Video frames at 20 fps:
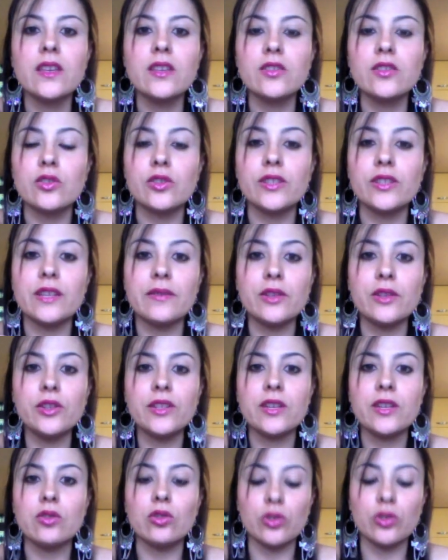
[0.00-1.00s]
sono davvero
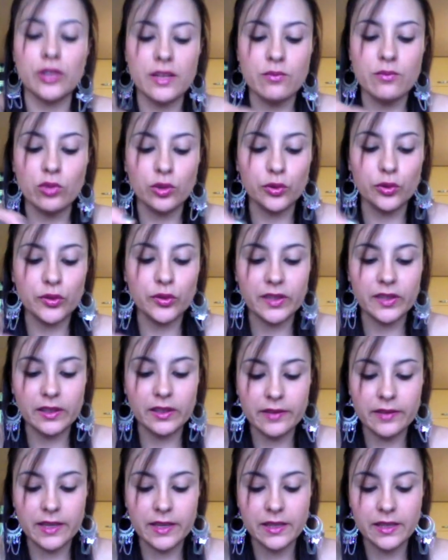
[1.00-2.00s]
dei colori molto
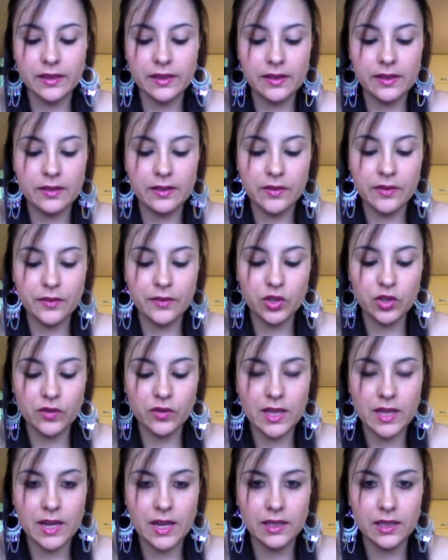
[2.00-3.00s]
scriventi, vi faccio
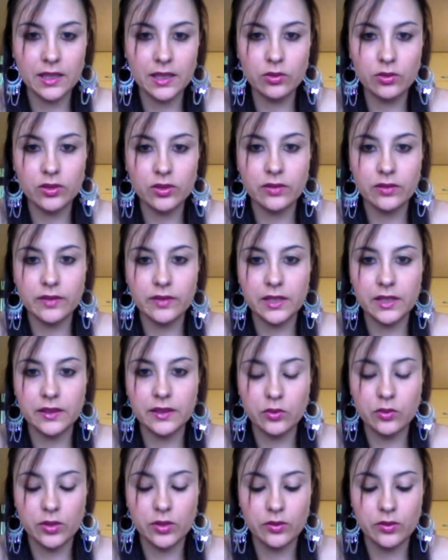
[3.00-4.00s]
vedere anche questo
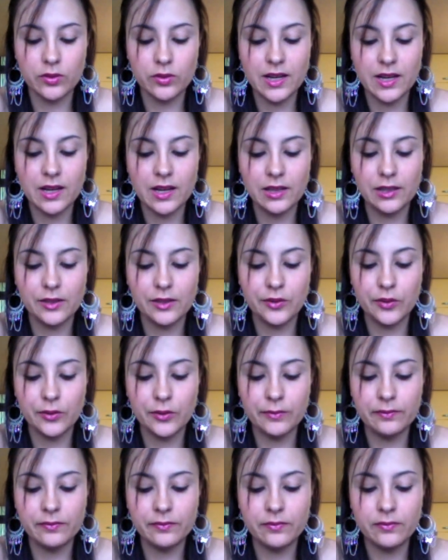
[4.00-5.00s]
verde qui su in
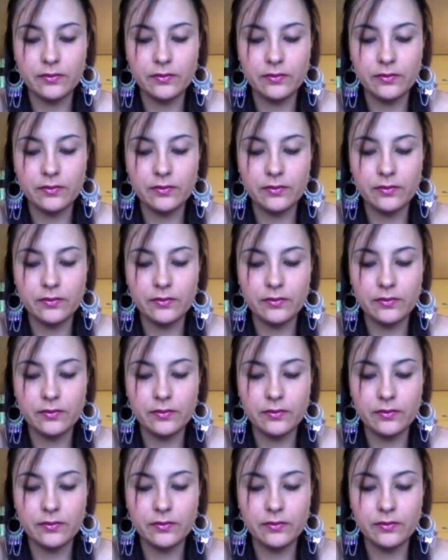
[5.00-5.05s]
alto,